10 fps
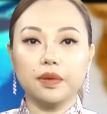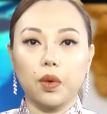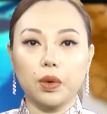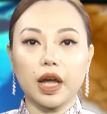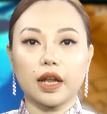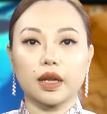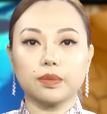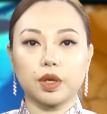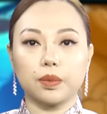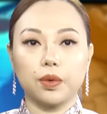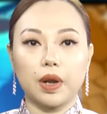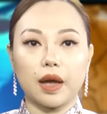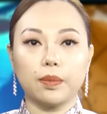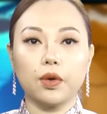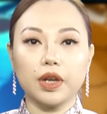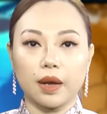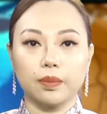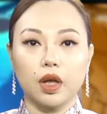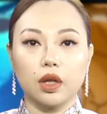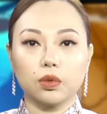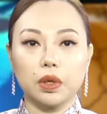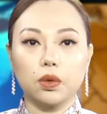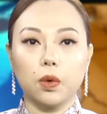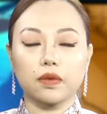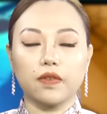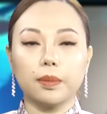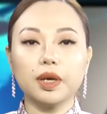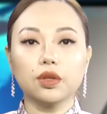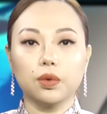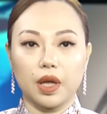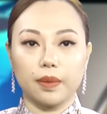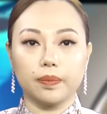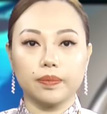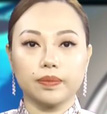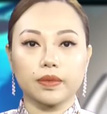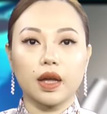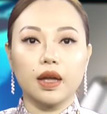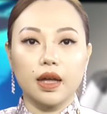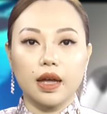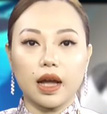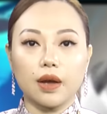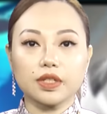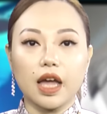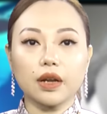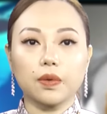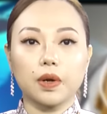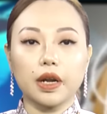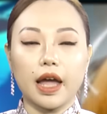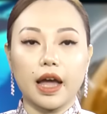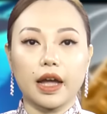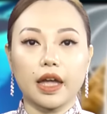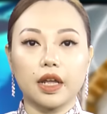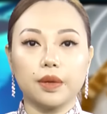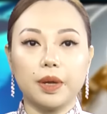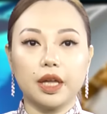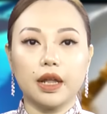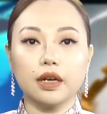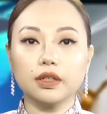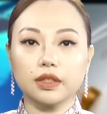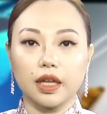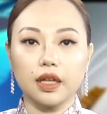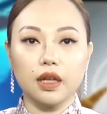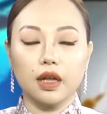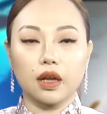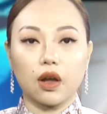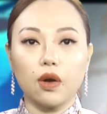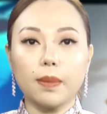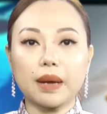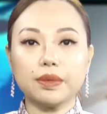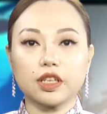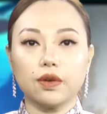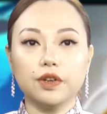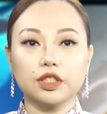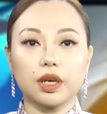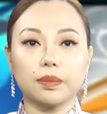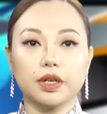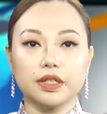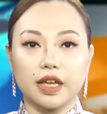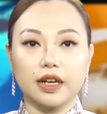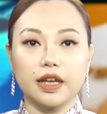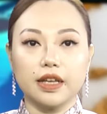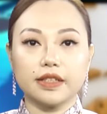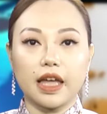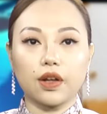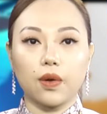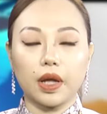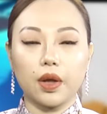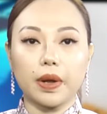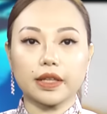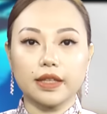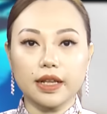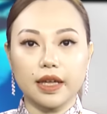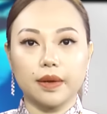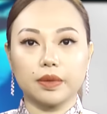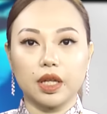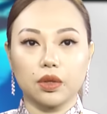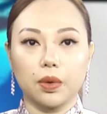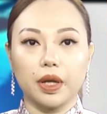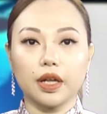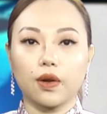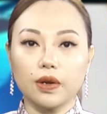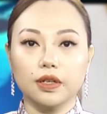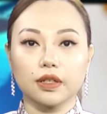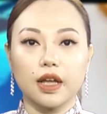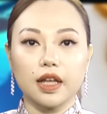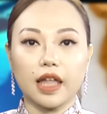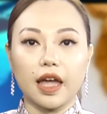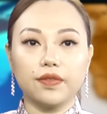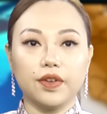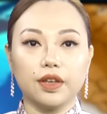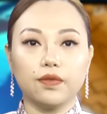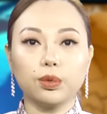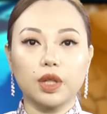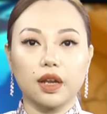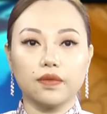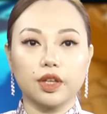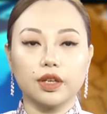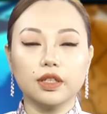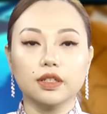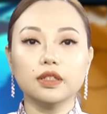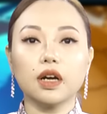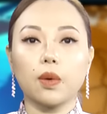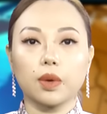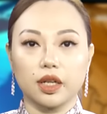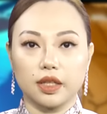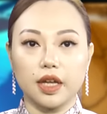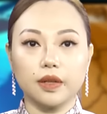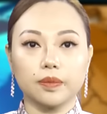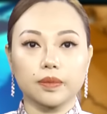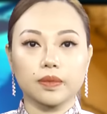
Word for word: đến 4.500 đô la mỗi năm tùy thuộc vào mức thu nhập. Khảo sát của ngân hàng NAB đã ước tính có 36% người dân sẽ có kế hoạch tiết kiệm tiền thuế có được thay vì vung tiền vào những thứ không cần thiết.